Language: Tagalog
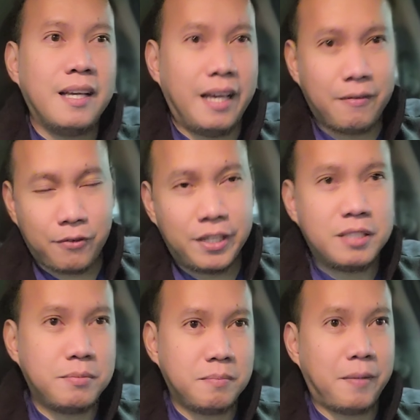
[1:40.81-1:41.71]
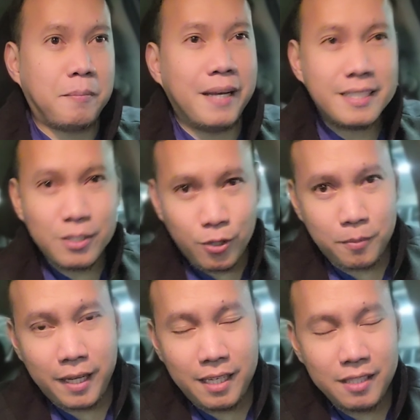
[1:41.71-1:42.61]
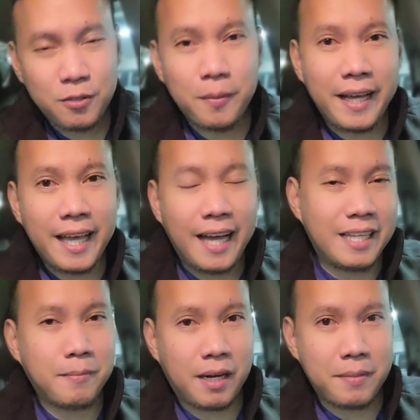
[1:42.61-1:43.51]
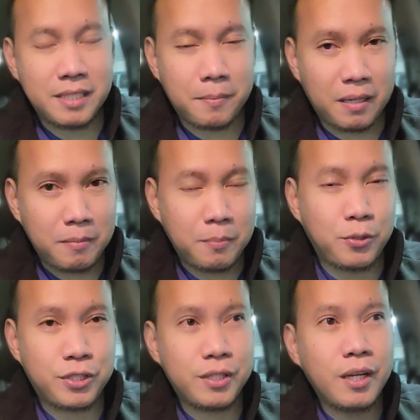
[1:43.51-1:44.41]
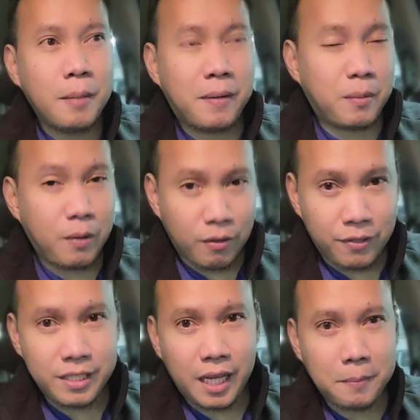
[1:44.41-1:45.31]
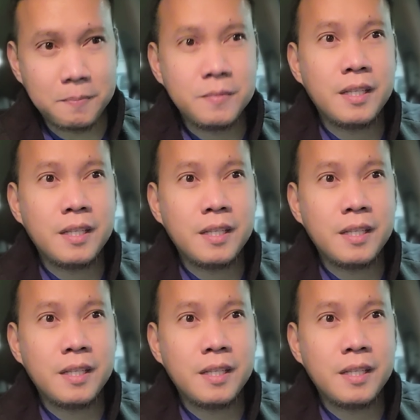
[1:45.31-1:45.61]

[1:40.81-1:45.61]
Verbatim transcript: And of course, pagbalik sa normal, umahihahi naman kami sa pagpupush para mag-overtime.